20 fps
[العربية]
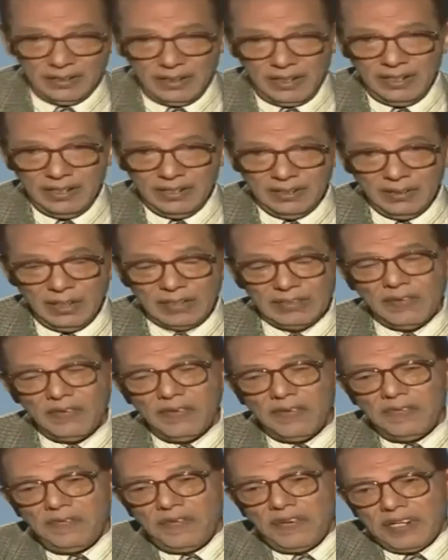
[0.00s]
الله ده
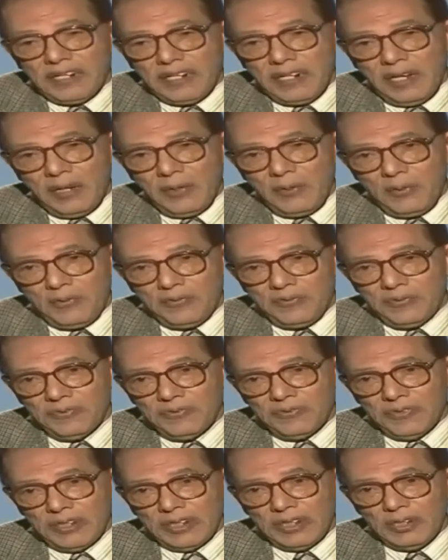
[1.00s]
فرعه
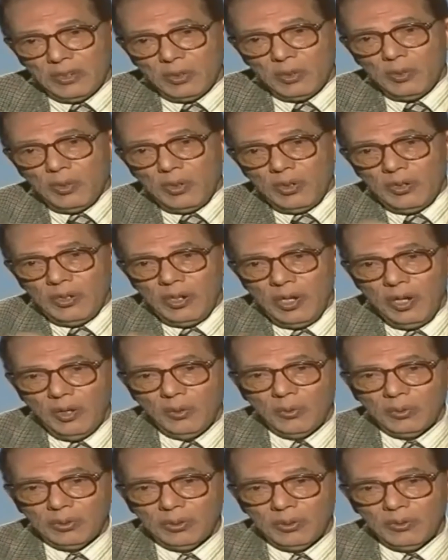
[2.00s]
وفككه
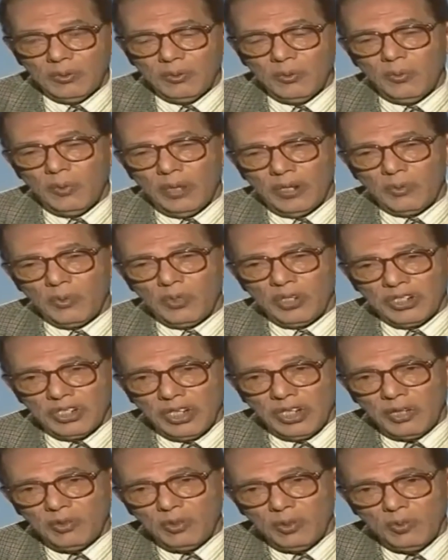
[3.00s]

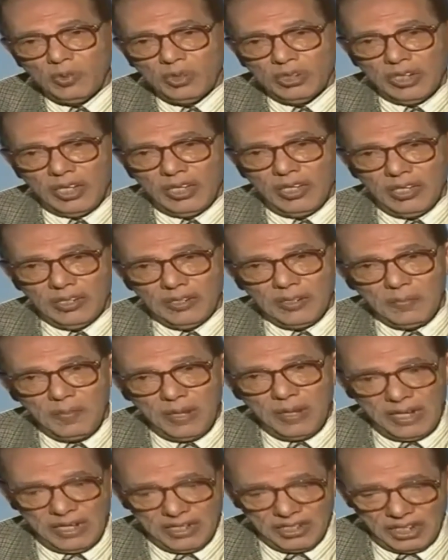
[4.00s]
ويشتق مشتقات
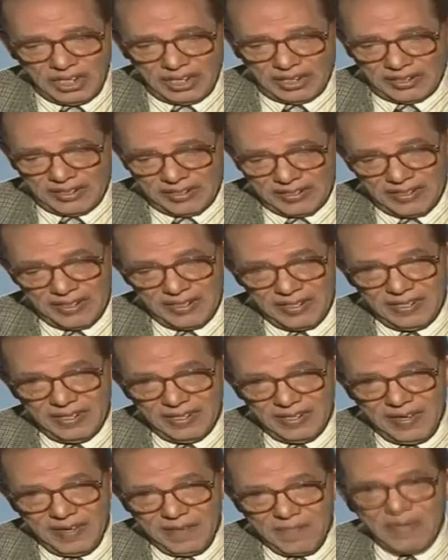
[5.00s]
ملهاش آخر
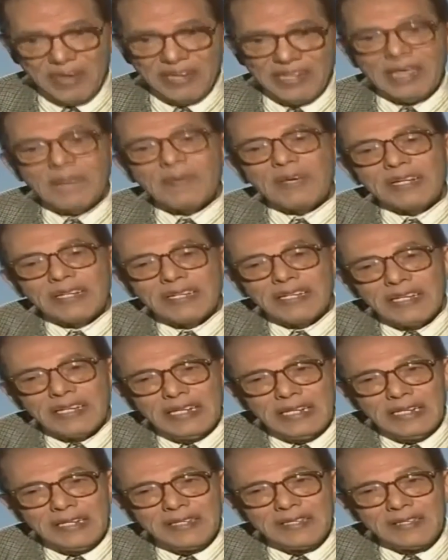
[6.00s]
بينما
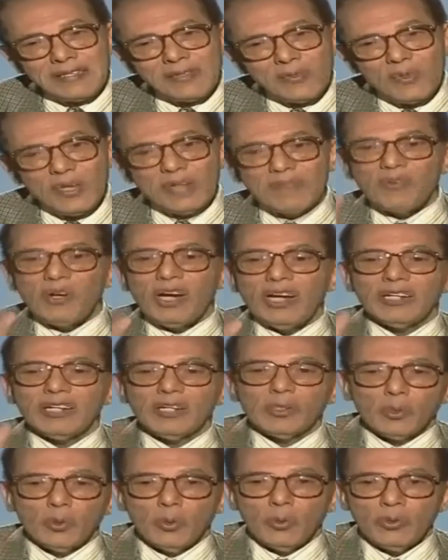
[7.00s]
الإنجليز وقفوا
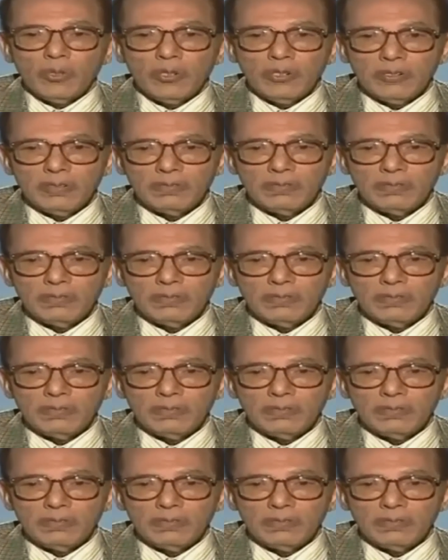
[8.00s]
عند طول